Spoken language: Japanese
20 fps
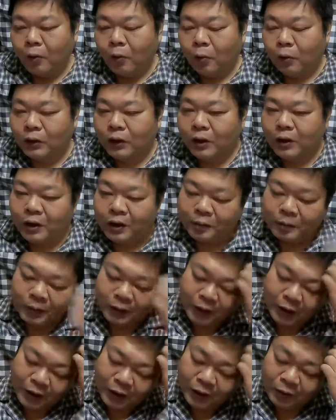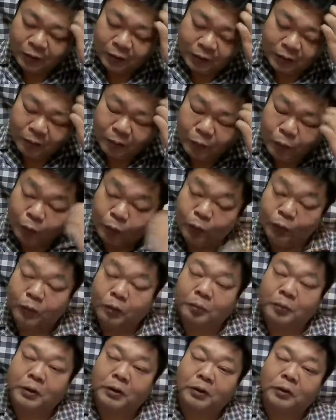コールサインが今足りなくてもう一
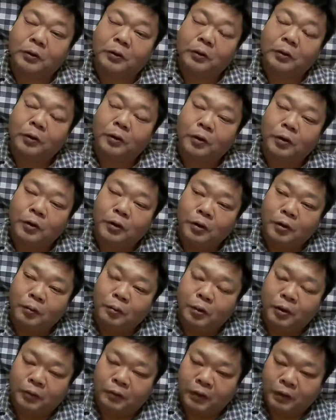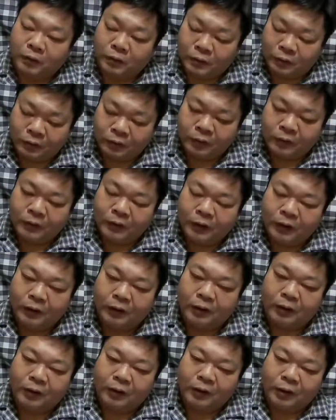つ別のプリフィックスを使っ
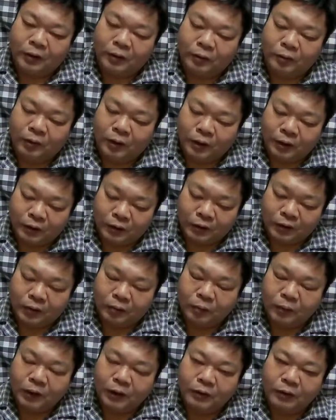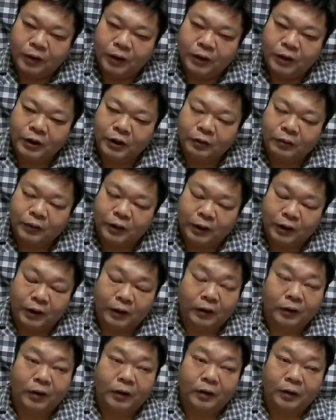てるぐらいですから昔は HL だけ
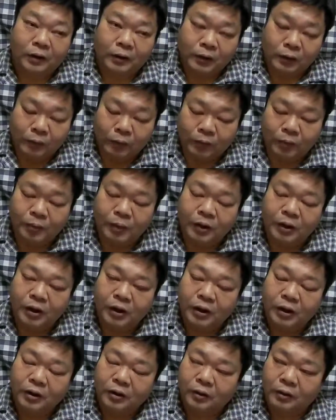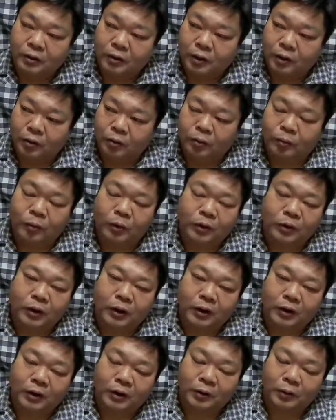だったんですけど今 DS っていうのも
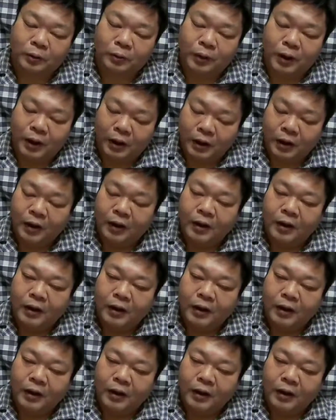使ってるぐらい、